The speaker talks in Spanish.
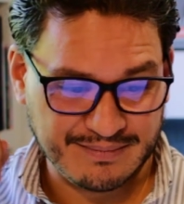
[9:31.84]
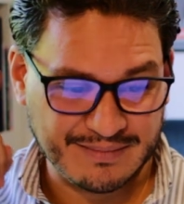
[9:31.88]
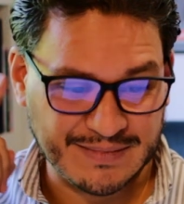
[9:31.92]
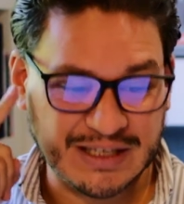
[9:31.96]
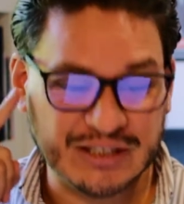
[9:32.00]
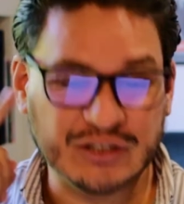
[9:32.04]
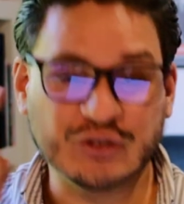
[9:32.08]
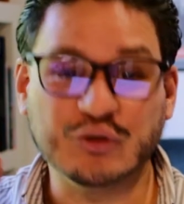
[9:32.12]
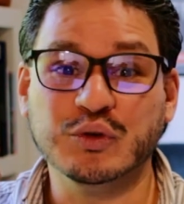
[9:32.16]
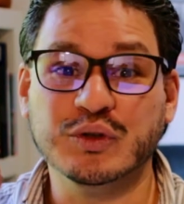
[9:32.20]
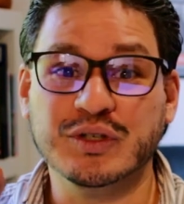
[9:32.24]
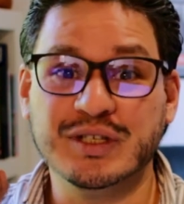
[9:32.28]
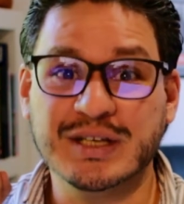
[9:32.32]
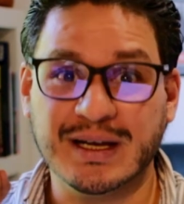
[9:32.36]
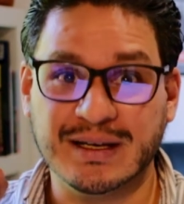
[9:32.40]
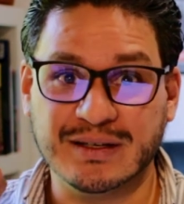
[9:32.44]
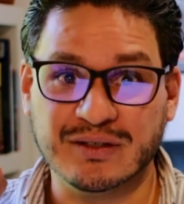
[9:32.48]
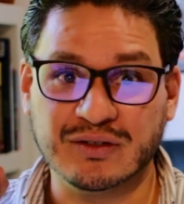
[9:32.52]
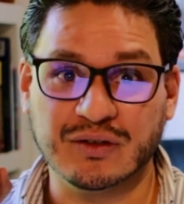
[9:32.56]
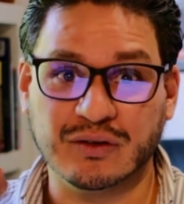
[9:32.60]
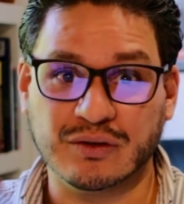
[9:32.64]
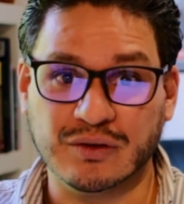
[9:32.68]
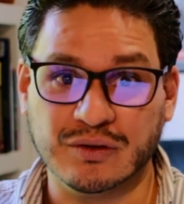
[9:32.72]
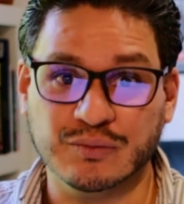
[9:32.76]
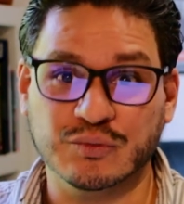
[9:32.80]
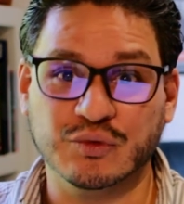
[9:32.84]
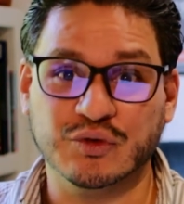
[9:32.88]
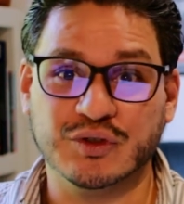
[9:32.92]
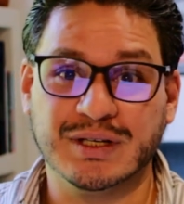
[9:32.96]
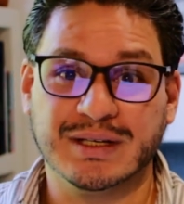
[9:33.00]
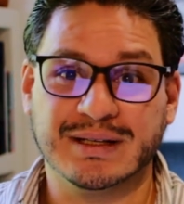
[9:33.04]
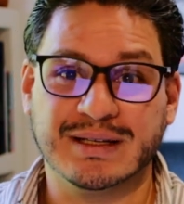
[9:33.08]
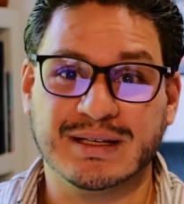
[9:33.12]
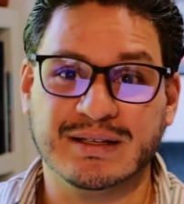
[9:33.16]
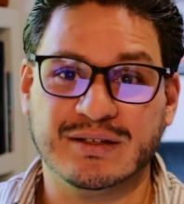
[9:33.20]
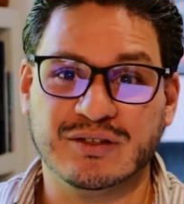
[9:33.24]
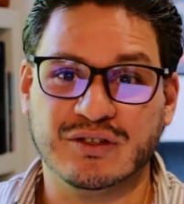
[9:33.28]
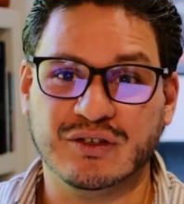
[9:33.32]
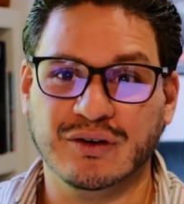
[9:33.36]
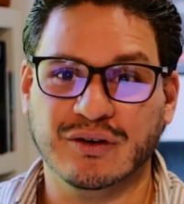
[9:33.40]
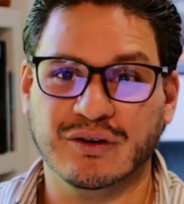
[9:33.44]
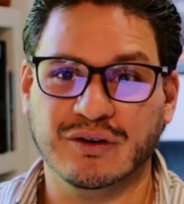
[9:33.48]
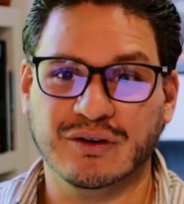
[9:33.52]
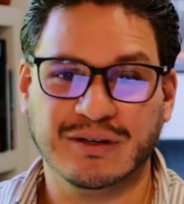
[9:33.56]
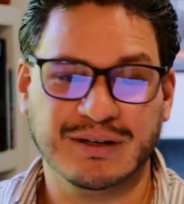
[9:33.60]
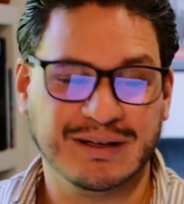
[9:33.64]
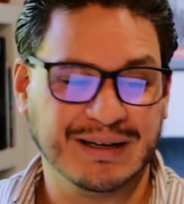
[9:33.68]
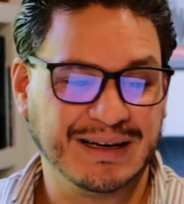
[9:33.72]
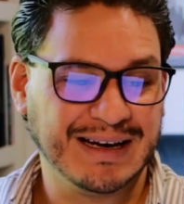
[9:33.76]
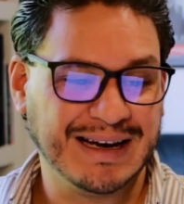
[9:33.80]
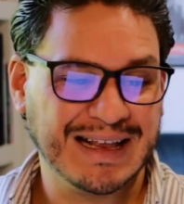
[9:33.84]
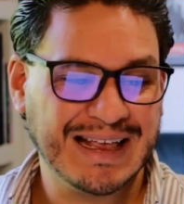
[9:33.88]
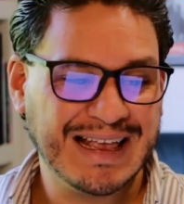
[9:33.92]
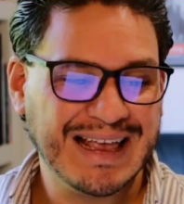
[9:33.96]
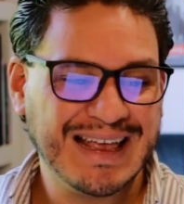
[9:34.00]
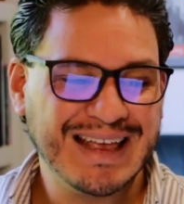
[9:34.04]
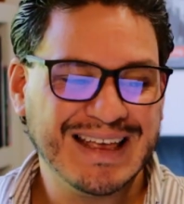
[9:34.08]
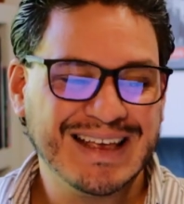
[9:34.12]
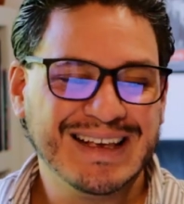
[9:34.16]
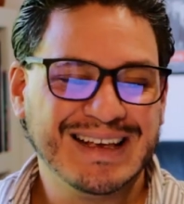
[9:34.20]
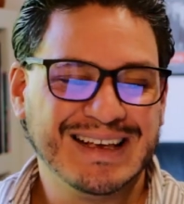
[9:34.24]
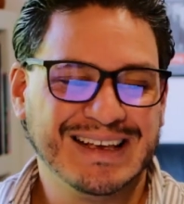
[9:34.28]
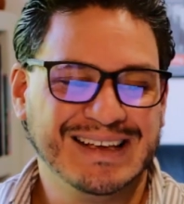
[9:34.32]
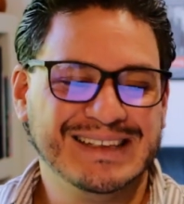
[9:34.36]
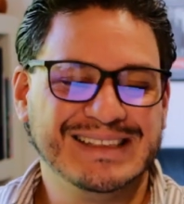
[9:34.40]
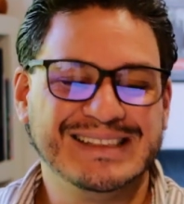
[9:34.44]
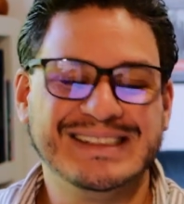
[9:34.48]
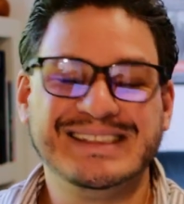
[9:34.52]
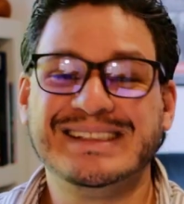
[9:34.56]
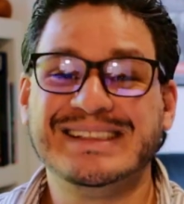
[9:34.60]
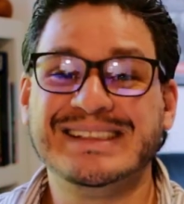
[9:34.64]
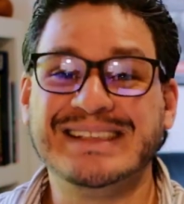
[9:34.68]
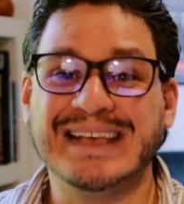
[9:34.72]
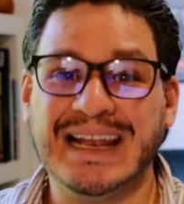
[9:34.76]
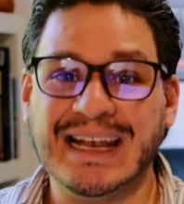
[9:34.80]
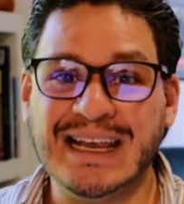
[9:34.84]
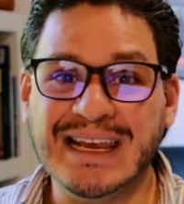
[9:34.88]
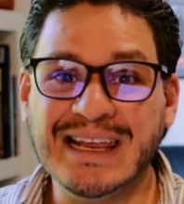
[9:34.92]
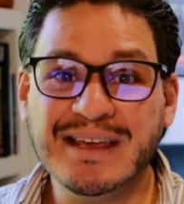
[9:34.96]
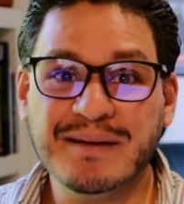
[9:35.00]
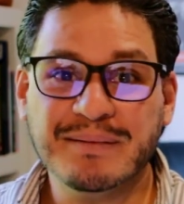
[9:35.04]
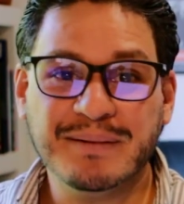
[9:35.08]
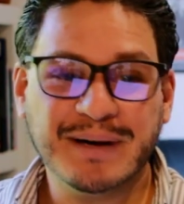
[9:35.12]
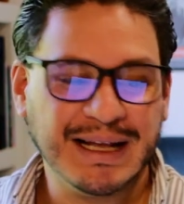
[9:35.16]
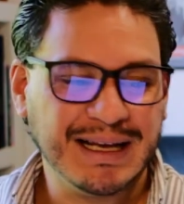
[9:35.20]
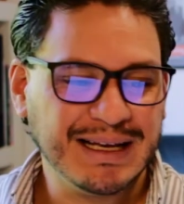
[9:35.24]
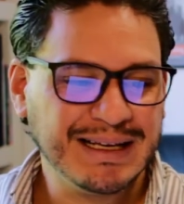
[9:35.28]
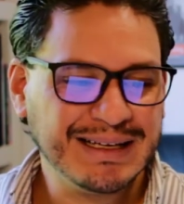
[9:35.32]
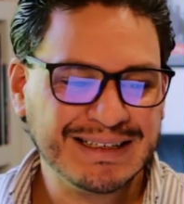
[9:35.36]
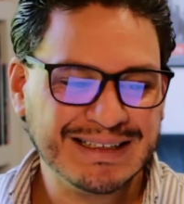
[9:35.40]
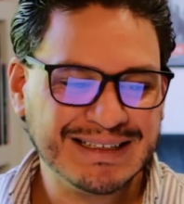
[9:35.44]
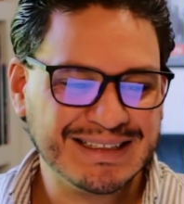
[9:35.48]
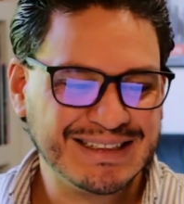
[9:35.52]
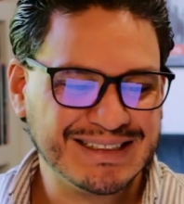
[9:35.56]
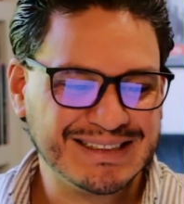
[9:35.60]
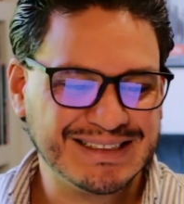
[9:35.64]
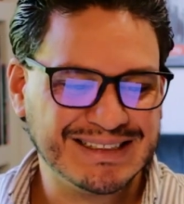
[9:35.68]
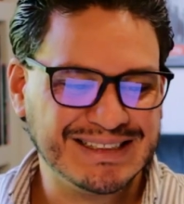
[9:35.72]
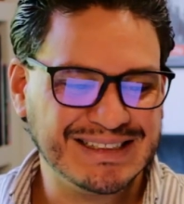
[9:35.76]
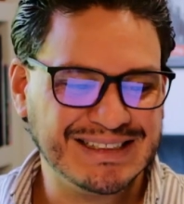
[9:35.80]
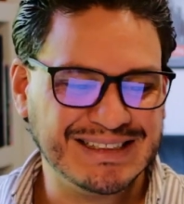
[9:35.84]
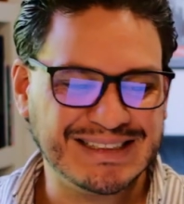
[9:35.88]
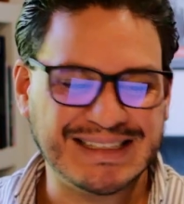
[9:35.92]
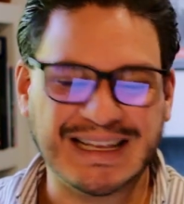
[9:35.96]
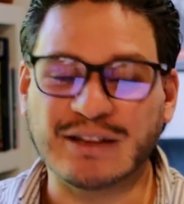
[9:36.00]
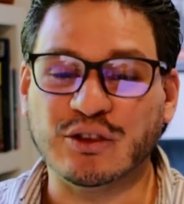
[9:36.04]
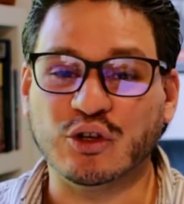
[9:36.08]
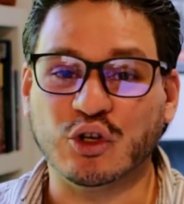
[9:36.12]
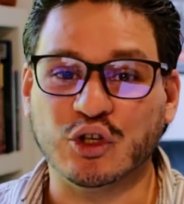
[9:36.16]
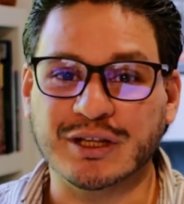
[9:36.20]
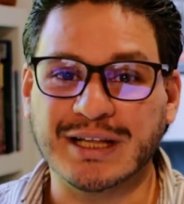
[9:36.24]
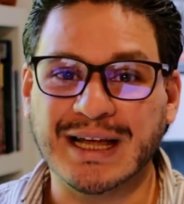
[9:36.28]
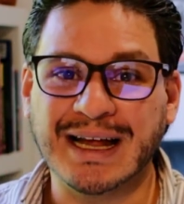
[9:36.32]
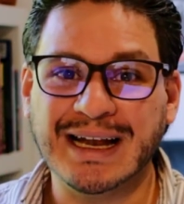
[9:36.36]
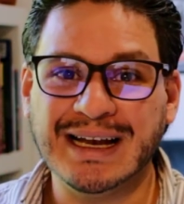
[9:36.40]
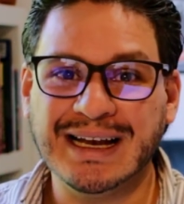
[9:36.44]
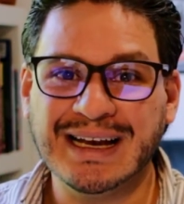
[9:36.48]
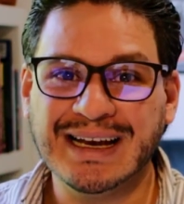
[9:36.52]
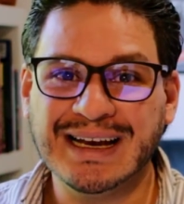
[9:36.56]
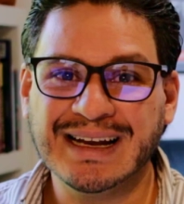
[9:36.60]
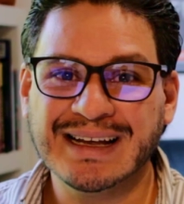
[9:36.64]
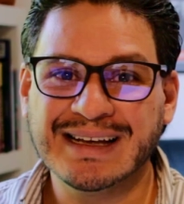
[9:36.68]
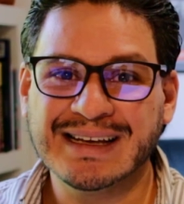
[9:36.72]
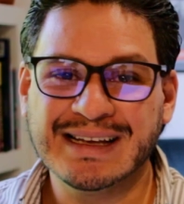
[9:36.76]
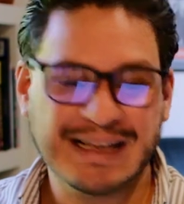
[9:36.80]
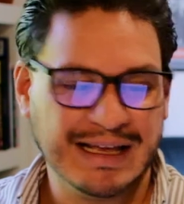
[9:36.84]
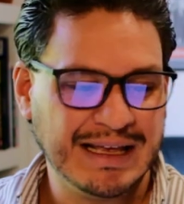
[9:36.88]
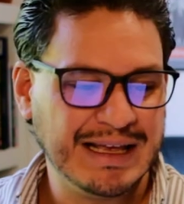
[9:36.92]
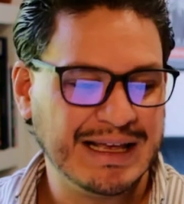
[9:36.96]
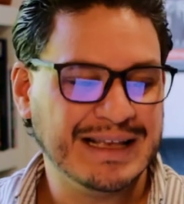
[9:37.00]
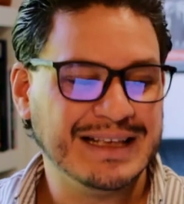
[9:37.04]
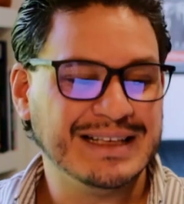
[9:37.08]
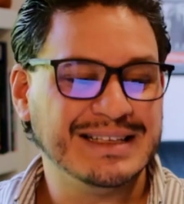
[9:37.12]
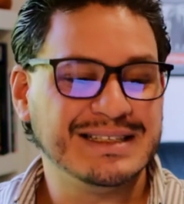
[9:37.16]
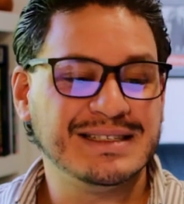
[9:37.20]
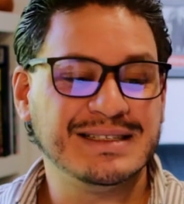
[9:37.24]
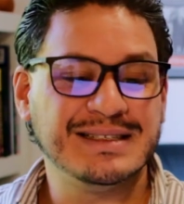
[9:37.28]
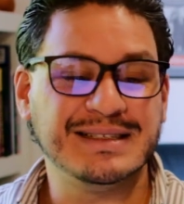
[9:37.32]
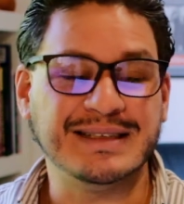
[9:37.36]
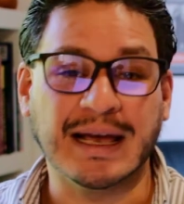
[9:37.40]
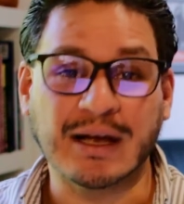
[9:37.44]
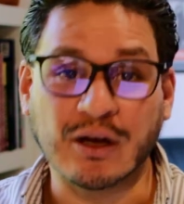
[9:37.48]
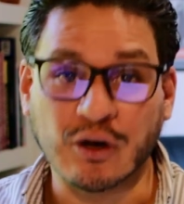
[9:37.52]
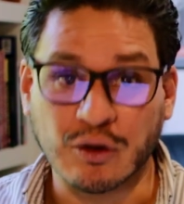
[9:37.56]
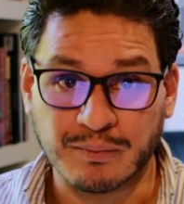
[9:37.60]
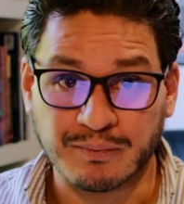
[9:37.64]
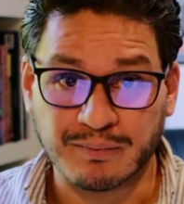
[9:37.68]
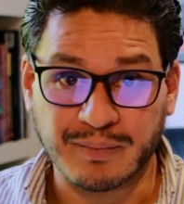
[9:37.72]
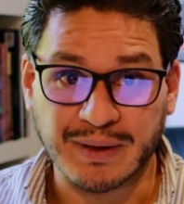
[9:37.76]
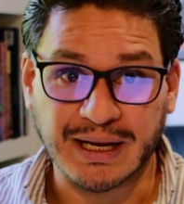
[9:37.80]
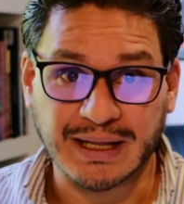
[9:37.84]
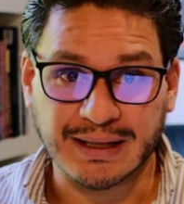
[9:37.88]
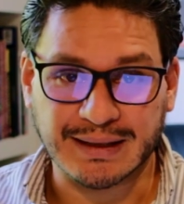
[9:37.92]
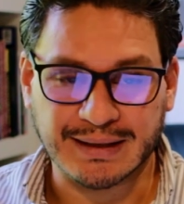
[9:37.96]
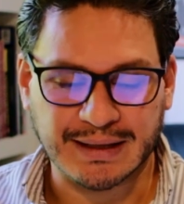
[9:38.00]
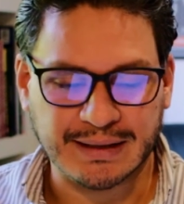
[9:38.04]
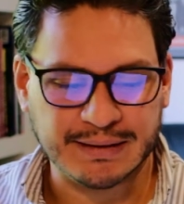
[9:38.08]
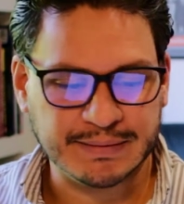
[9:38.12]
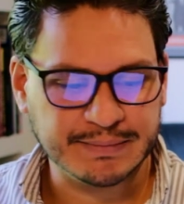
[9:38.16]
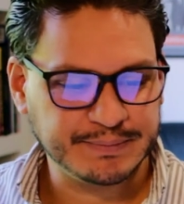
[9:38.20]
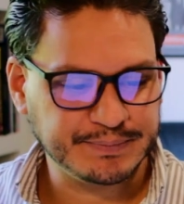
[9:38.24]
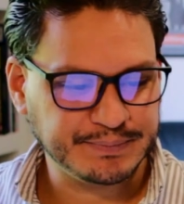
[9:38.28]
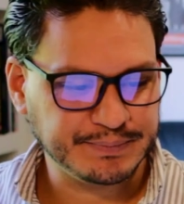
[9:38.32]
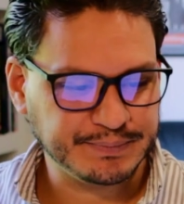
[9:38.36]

Escucha esto con mucha atención. Se libre, Se total, Se completa.